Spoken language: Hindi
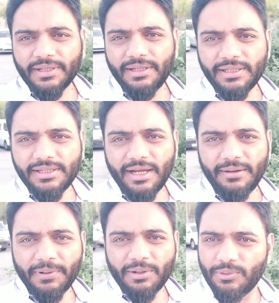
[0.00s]
लेकिन यहाँ
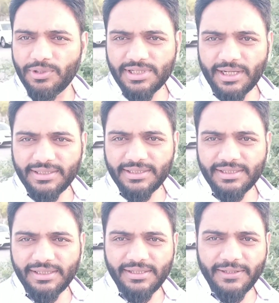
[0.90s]
पर कोई चार्जेस
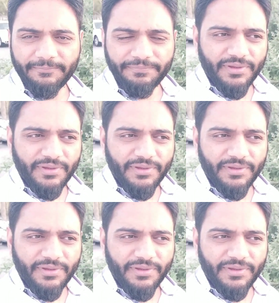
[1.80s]
नहीं है